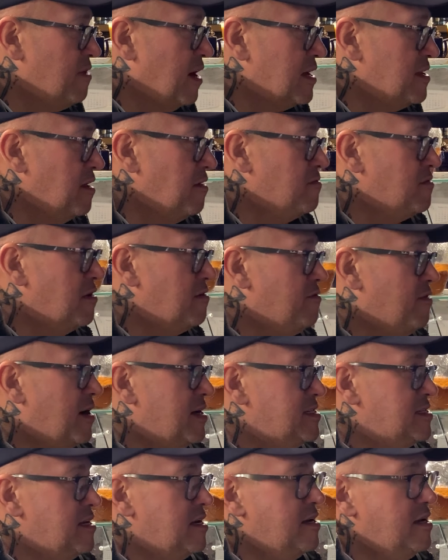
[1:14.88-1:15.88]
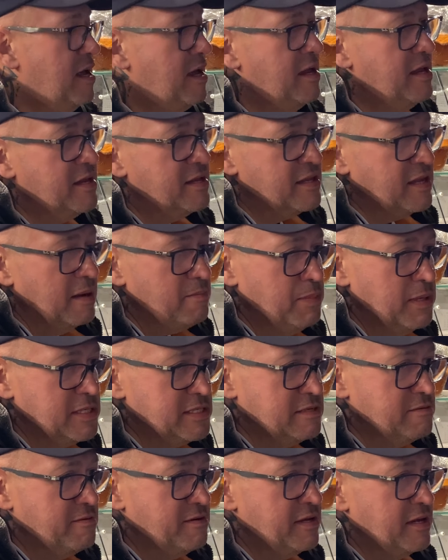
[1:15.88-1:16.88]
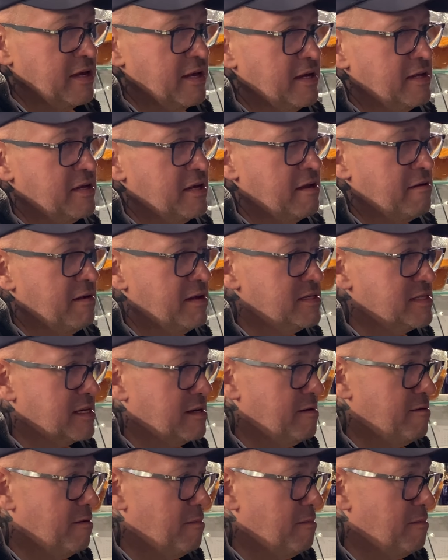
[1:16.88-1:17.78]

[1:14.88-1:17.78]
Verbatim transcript: активной фазе дописывания деревенского